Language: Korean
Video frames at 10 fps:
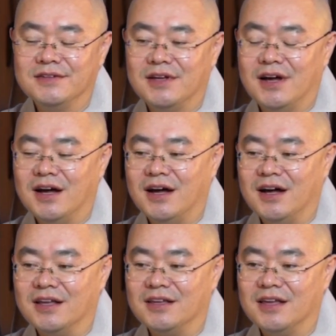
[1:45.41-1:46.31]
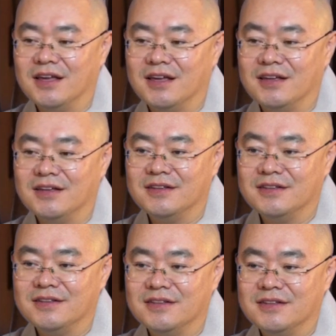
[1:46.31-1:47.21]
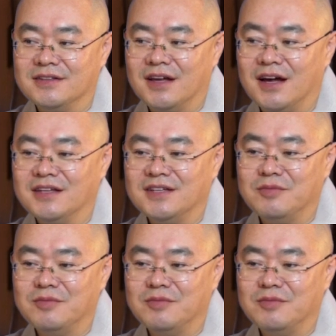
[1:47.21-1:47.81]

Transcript: 아하, 이게 하기사